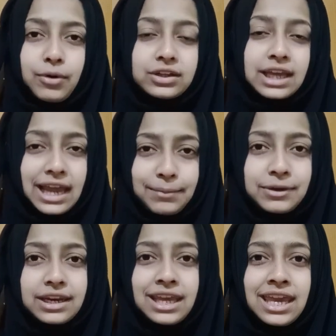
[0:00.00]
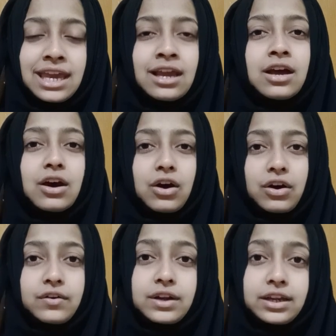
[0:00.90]
बहुत हेल्प करेगी
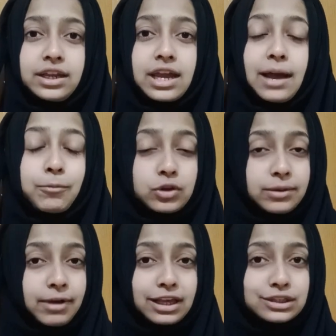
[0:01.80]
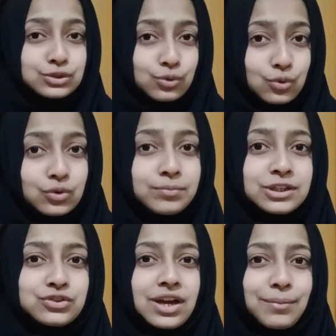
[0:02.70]
और ये आपको दिमागी सुकून
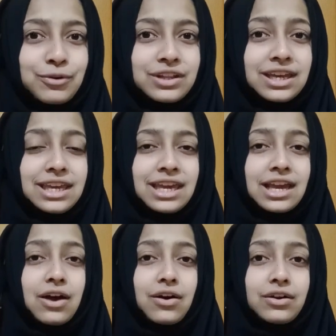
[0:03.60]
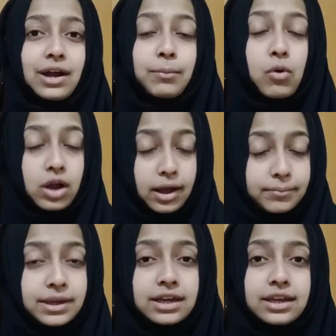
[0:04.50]
भी जो है आपको देगी और आपको
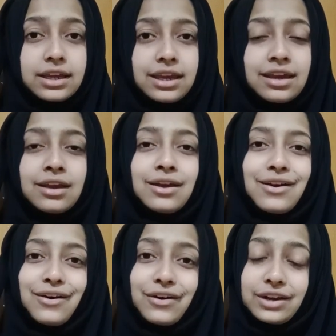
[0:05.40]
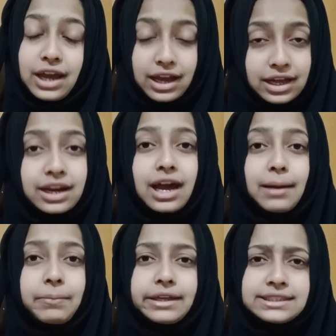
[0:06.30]
काम भी करेगी और अगर
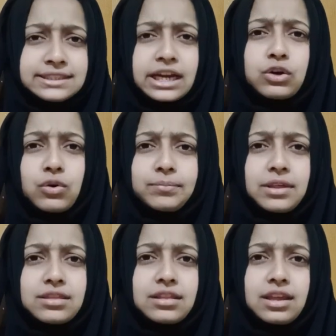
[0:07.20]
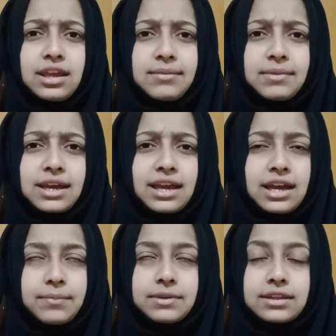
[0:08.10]
आप कहीं स्टक हो अपनी ज़िंदगी में
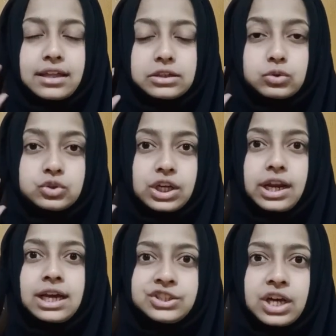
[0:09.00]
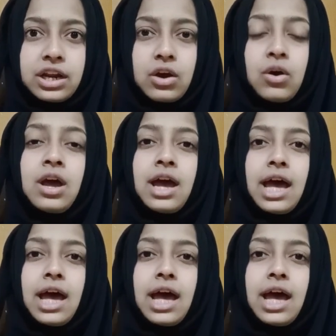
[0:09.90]
कहीं आपसे ज़्यादा सोचा ना जा रहा हो